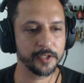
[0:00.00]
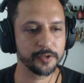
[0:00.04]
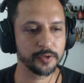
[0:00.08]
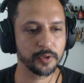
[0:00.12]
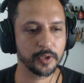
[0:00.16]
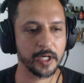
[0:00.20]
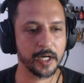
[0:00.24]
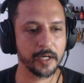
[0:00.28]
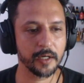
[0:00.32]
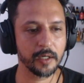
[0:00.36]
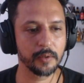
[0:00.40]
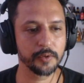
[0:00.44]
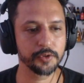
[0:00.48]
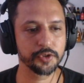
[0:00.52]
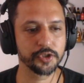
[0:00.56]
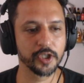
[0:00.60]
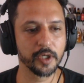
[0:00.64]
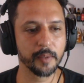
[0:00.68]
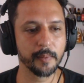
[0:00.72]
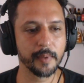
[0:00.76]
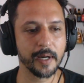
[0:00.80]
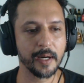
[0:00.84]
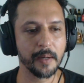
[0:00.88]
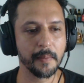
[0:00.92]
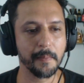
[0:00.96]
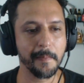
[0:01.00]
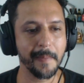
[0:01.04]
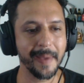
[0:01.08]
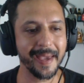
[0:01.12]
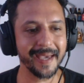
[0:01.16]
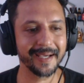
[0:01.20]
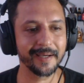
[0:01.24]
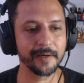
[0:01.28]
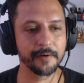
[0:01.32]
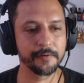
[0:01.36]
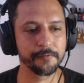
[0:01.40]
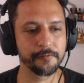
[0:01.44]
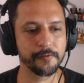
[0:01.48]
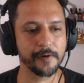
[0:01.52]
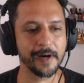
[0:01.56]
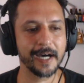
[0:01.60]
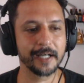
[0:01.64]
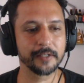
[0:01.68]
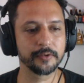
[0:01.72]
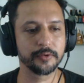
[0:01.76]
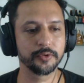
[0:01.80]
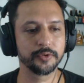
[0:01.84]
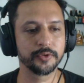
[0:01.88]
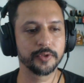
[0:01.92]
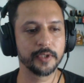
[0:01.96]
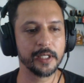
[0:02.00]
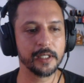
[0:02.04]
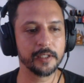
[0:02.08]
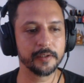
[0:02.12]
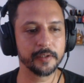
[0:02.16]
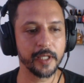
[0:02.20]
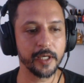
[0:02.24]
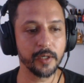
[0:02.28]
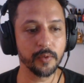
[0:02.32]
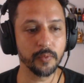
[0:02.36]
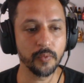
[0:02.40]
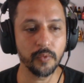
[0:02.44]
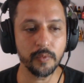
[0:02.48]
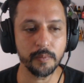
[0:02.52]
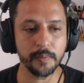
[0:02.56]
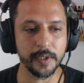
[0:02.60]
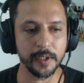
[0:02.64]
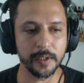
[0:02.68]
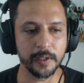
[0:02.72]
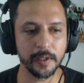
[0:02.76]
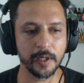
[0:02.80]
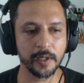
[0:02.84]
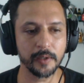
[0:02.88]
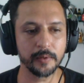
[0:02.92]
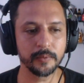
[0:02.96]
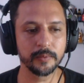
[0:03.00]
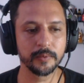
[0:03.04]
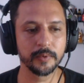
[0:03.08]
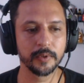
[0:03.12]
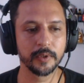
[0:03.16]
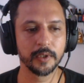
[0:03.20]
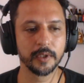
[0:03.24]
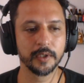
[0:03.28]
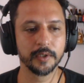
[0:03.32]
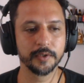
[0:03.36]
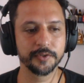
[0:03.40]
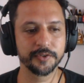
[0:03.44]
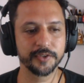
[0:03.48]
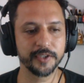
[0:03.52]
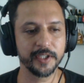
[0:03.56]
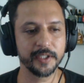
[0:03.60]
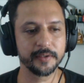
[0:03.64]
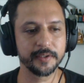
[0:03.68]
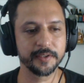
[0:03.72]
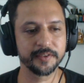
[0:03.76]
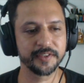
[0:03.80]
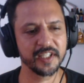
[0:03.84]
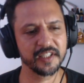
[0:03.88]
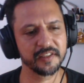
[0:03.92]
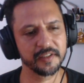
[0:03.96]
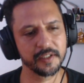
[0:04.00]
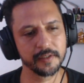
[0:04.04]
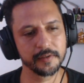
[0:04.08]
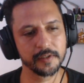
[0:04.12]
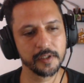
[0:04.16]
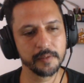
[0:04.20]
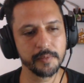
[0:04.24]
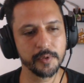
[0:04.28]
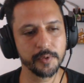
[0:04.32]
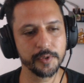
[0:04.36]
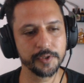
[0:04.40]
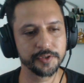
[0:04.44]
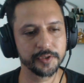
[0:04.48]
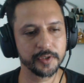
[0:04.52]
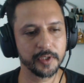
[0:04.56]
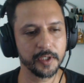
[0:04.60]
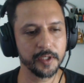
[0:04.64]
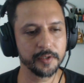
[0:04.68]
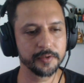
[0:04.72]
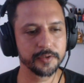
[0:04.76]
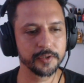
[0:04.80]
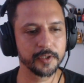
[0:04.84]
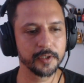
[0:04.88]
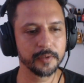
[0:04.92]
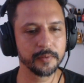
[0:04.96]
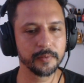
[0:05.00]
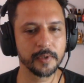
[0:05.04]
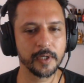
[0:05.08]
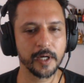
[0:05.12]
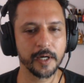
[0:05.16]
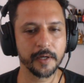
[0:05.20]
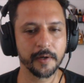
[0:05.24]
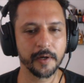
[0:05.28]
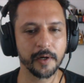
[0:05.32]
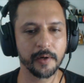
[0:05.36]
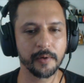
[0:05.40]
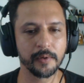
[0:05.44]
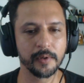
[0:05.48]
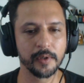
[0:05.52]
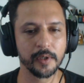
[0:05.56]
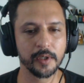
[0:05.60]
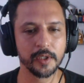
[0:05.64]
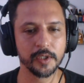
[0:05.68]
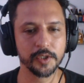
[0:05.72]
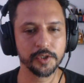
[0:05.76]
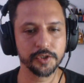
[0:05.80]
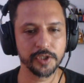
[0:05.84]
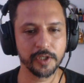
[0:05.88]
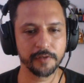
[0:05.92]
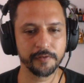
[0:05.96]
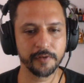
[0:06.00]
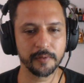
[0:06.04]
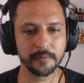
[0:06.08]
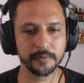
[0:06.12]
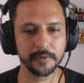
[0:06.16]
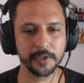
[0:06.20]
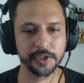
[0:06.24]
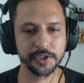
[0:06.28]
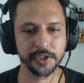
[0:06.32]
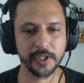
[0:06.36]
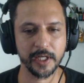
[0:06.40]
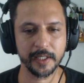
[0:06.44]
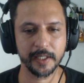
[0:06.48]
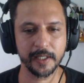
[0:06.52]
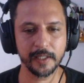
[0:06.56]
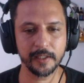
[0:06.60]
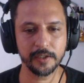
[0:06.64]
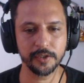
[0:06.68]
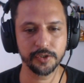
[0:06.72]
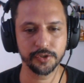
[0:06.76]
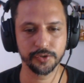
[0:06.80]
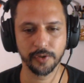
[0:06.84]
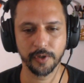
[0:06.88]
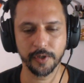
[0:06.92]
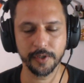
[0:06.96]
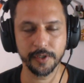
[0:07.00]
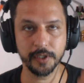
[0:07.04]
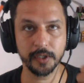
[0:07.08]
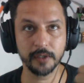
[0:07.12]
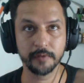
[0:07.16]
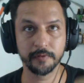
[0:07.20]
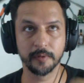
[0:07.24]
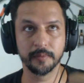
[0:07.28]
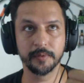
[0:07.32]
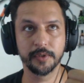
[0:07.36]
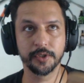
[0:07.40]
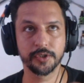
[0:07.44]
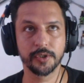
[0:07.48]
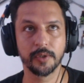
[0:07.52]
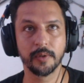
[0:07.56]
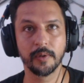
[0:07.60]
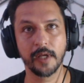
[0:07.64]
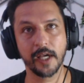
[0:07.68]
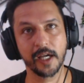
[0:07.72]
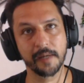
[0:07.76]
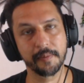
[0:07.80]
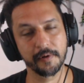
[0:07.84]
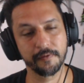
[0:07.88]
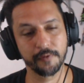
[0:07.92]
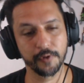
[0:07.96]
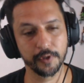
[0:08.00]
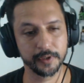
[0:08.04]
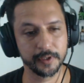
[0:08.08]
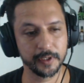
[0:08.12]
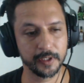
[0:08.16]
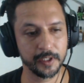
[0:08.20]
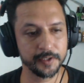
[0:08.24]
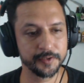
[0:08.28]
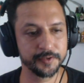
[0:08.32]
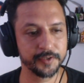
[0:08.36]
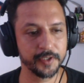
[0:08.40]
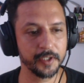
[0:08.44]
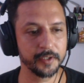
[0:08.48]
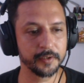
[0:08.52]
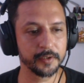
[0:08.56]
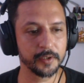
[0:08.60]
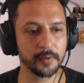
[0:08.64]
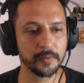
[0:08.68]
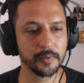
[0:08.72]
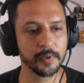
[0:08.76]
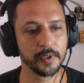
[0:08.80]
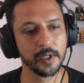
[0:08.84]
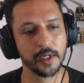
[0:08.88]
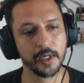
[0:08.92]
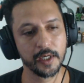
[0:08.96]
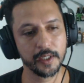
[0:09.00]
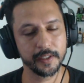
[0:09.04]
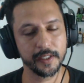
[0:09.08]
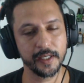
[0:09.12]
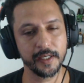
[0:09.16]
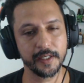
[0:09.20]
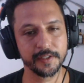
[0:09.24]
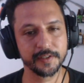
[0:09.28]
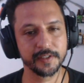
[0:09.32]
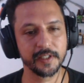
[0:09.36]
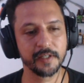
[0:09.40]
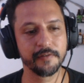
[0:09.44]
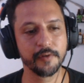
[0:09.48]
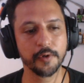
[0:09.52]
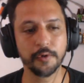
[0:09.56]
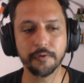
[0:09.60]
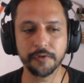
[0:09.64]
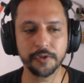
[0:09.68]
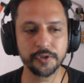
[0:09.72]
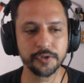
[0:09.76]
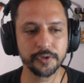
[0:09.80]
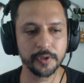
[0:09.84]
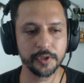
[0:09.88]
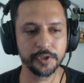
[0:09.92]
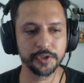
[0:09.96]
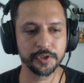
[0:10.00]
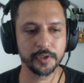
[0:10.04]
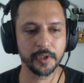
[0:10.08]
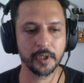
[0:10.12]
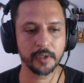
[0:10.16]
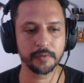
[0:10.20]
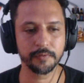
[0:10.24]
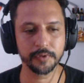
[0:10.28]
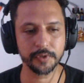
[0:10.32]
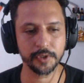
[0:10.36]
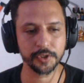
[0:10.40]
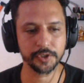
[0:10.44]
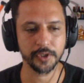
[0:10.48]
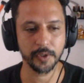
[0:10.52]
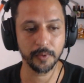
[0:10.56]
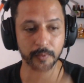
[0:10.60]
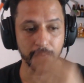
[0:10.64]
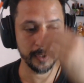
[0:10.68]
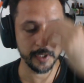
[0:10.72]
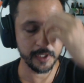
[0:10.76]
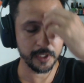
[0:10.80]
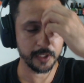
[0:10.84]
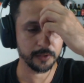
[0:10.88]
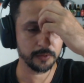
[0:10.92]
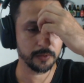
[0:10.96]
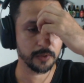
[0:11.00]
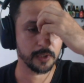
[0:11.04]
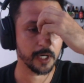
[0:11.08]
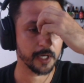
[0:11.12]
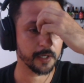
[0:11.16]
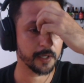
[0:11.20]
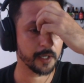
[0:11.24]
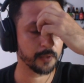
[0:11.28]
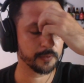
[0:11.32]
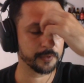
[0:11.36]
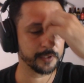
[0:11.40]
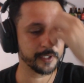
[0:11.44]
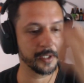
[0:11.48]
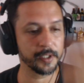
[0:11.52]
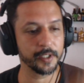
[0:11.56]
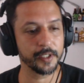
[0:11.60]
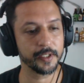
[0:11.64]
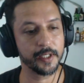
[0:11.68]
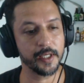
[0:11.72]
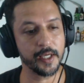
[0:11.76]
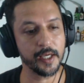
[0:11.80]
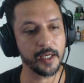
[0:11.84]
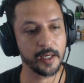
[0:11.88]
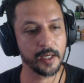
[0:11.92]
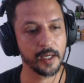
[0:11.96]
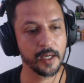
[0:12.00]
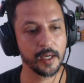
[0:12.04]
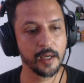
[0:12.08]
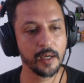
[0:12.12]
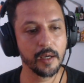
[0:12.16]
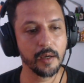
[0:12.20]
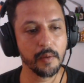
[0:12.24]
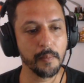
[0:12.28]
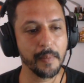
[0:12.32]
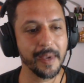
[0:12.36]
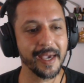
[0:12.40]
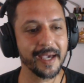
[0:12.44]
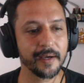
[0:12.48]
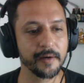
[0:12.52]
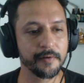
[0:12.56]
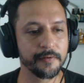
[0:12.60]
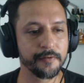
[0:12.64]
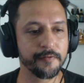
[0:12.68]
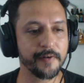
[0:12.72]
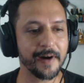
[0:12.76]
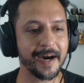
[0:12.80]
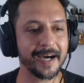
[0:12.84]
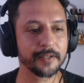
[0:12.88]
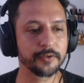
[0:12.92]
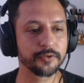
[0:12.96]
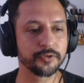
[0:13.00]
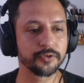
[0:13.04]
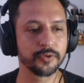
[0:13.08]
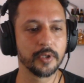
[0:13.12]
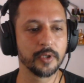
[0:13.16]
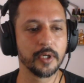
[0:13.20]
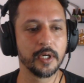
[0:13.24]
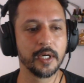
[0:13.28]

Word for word: O canal chama Mega Fatos. Ele tem 1 milhão 170 mil inscritos aqui no canal. Já vamos deixar aquele joinha, vamos deixar o like para fortalecer. Então, quem quiser ver o vídeo original, vou deixar o link do canal dele aqui. Mega Fatos.